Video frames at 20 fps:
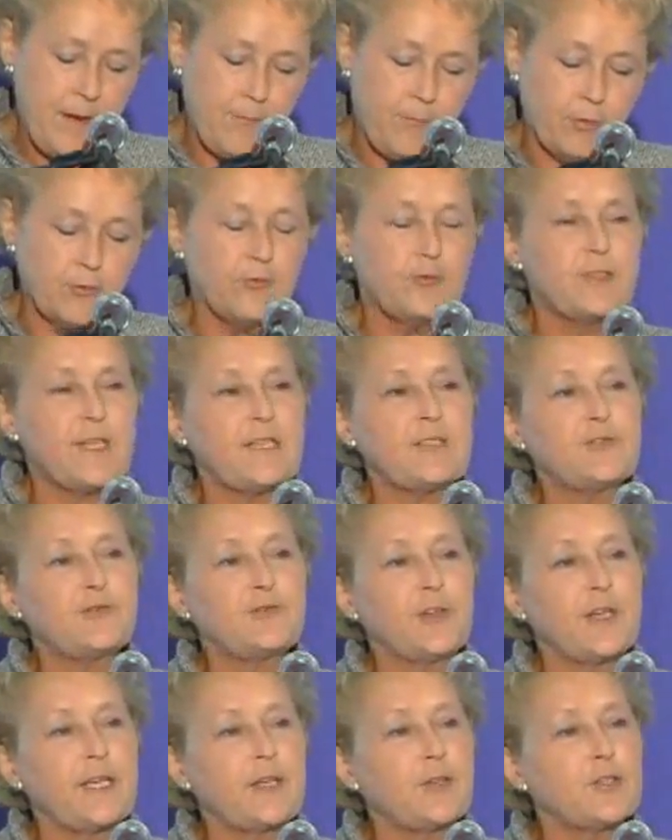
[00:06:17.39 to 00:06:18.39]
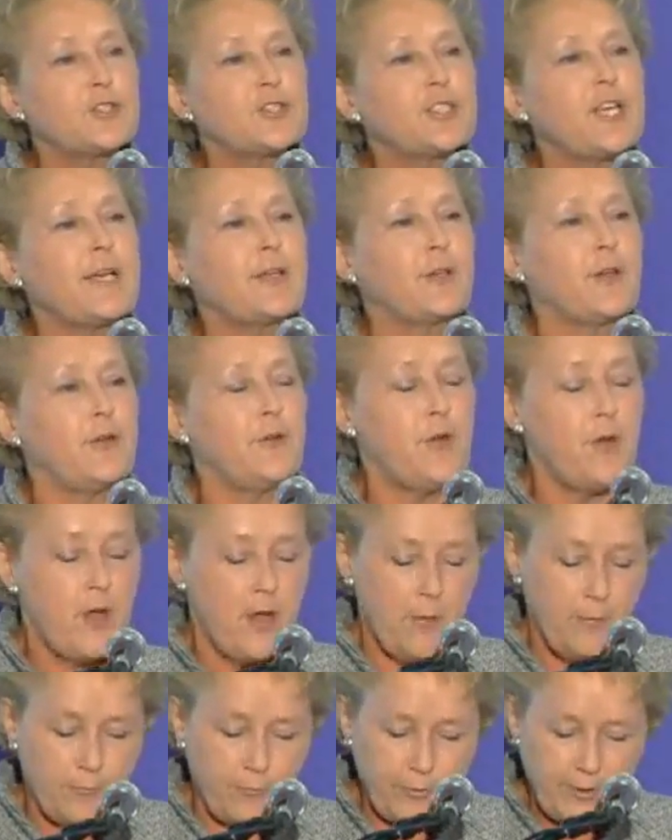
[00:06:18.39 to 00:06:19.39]
pour nous assurer que chacun
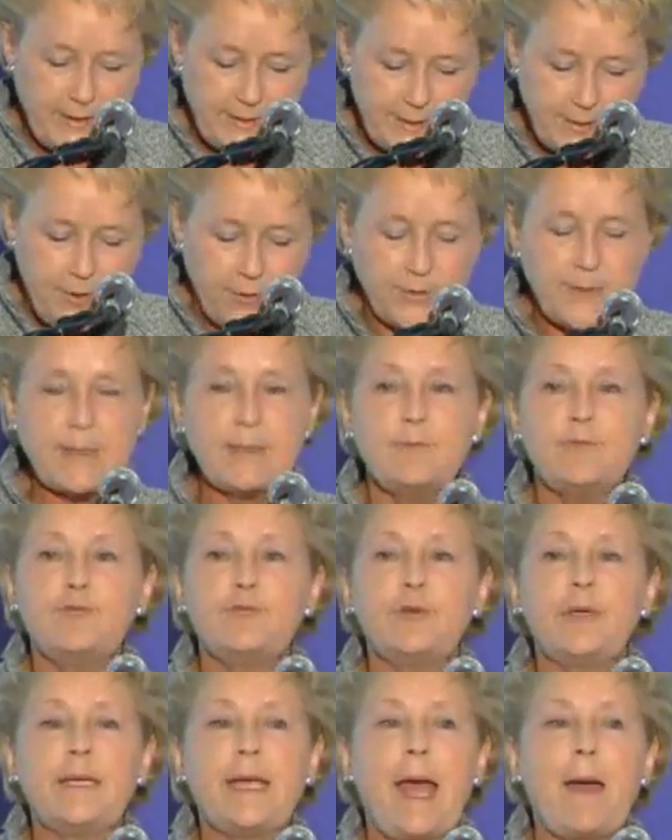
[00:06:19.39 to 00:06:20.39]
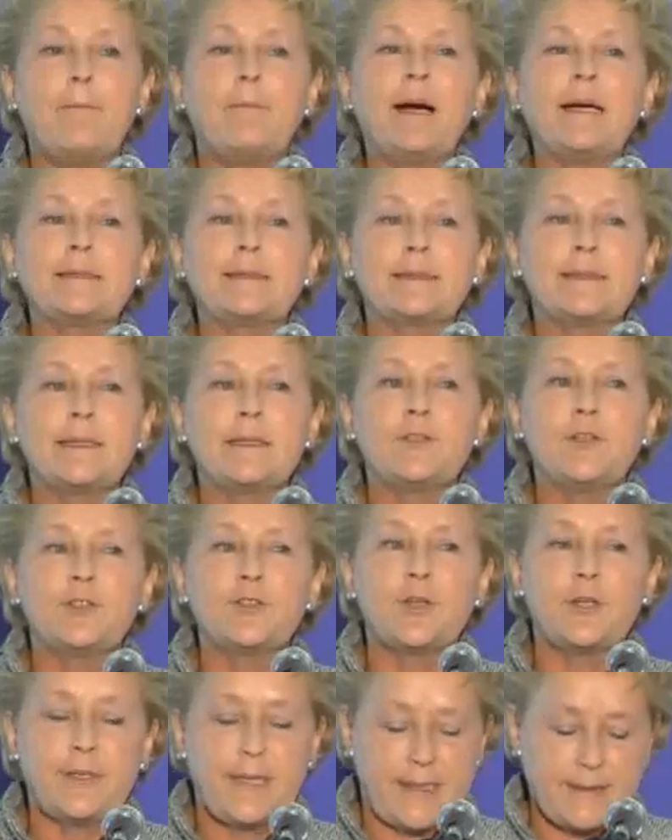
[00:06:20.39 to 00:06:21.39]
puisse contribuer à bâtir
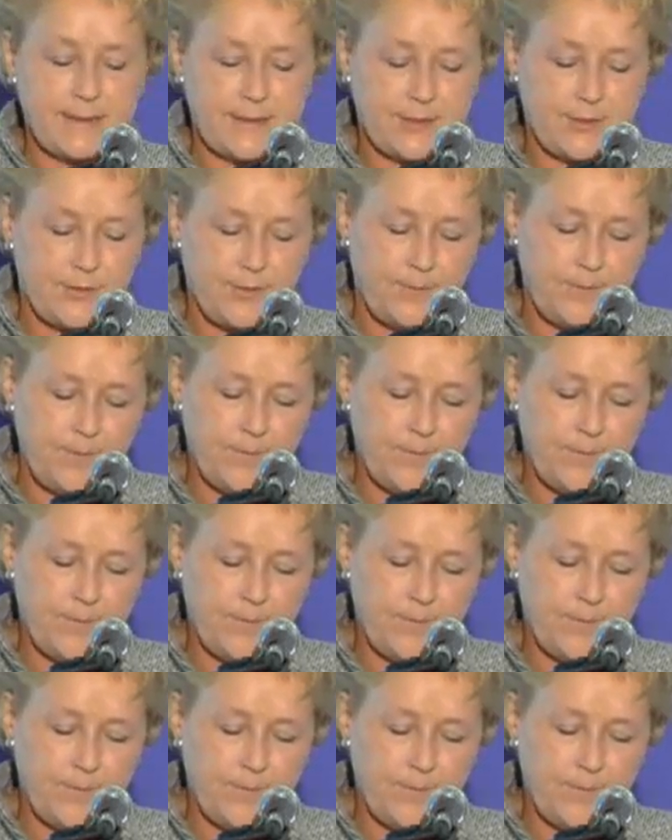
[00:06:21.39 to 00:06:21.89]
notre nation.